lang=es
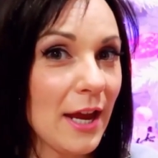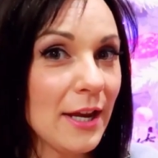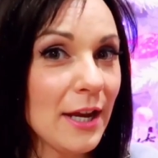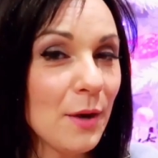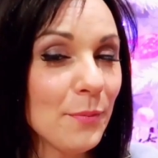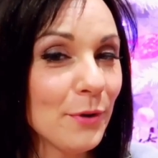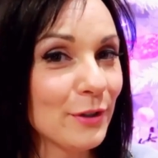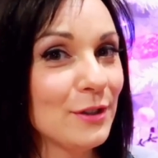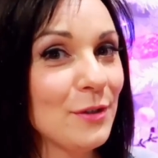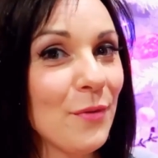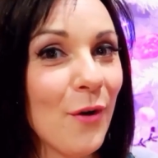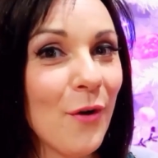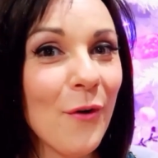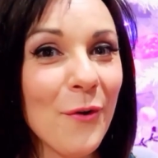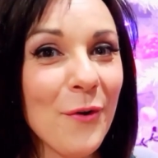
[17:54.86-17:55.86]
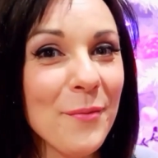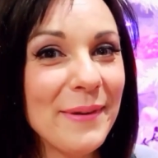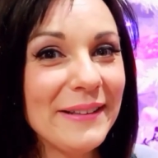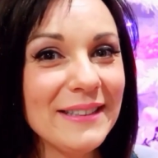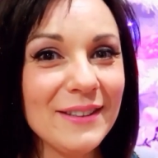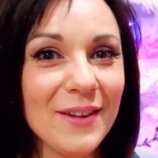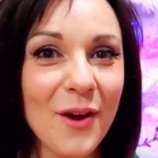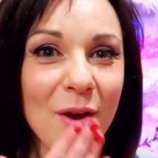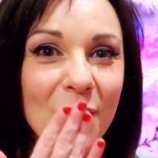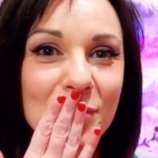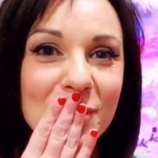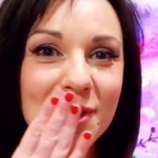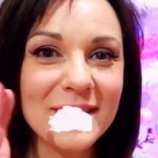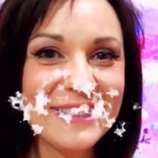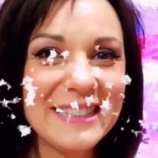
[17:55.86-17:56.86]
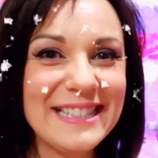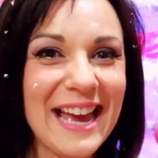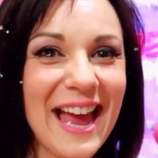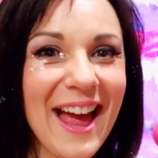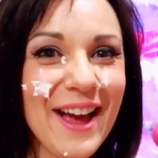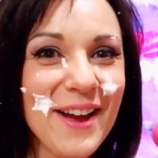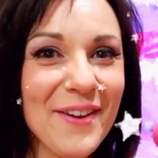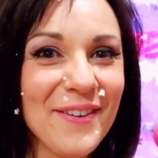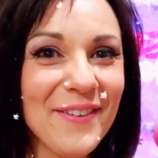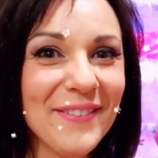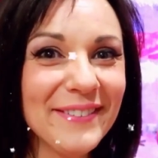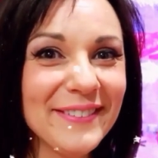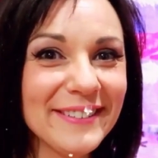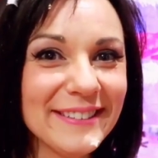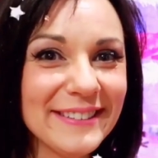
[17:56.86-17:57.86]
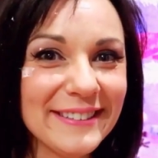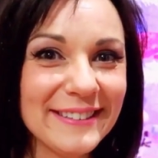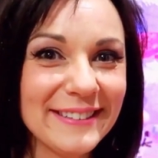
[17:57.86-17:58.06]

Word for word: en el próximo. ¡Un besito! ¡Chao!